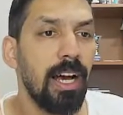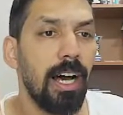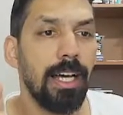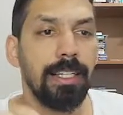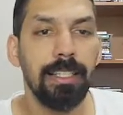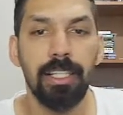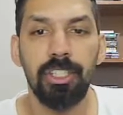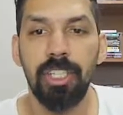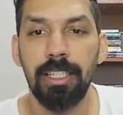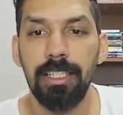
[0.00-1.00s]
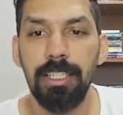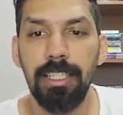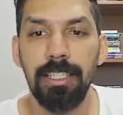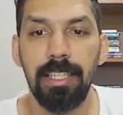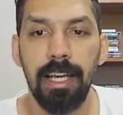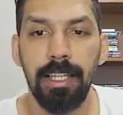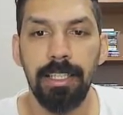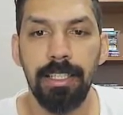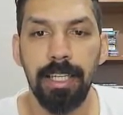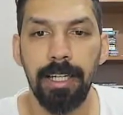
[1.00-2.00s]
Arkadaşlar 2 tane
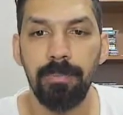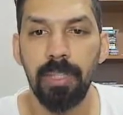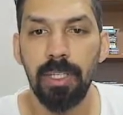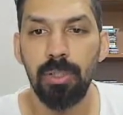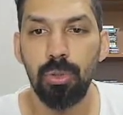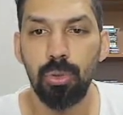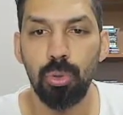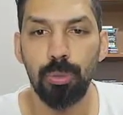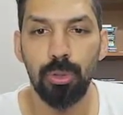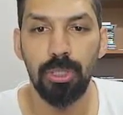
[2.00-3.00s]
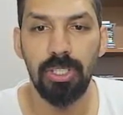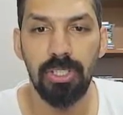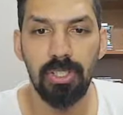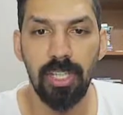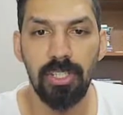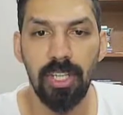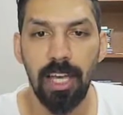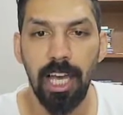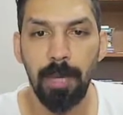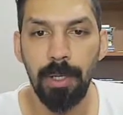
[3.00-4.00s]
yine sütunumuzu çizeceğiz.
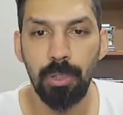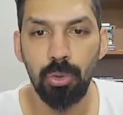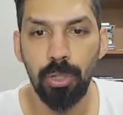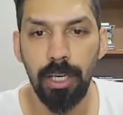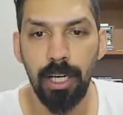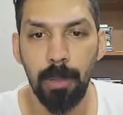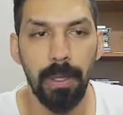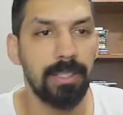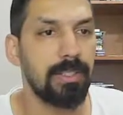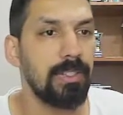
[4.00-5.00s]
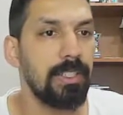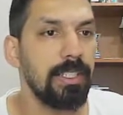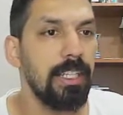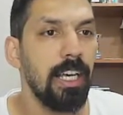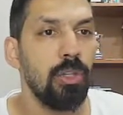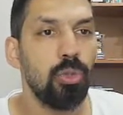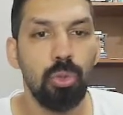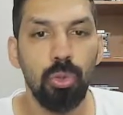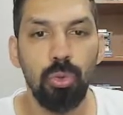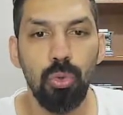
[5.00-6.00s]
Hemen şurayı kapattık.
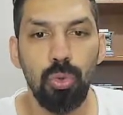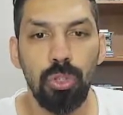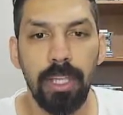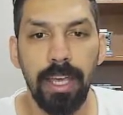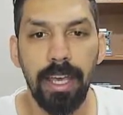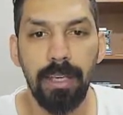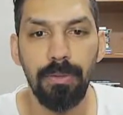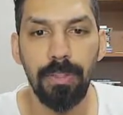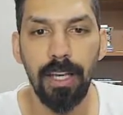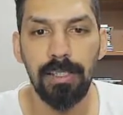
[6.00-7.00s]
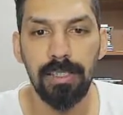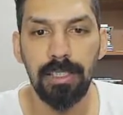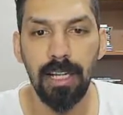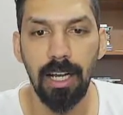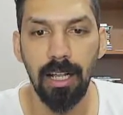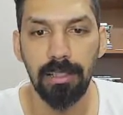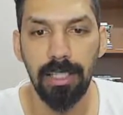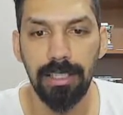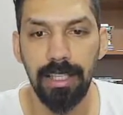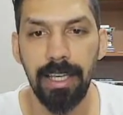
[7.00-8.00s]
Şu üste F yazdık. Alta
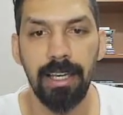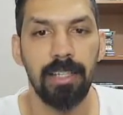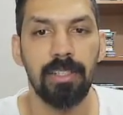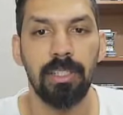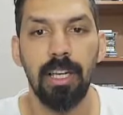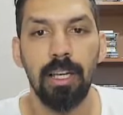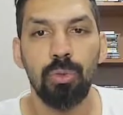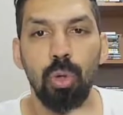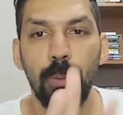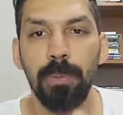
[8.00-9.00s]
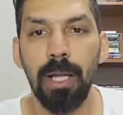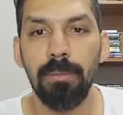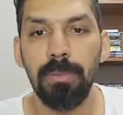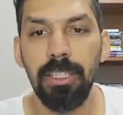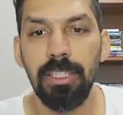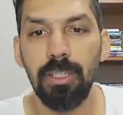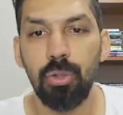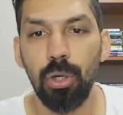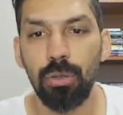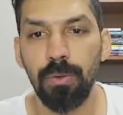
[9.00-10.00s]
G yazdık. Toplam iki
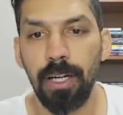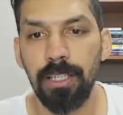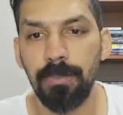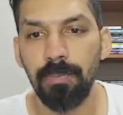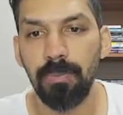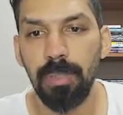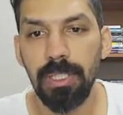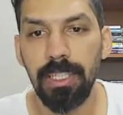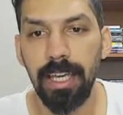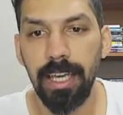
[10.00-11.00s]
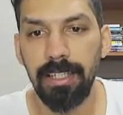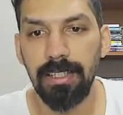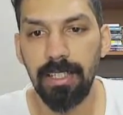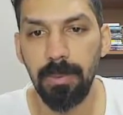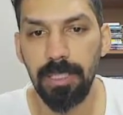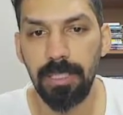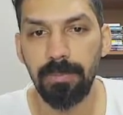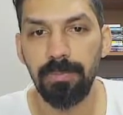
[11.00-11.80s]
kök var. Biri eksi 1.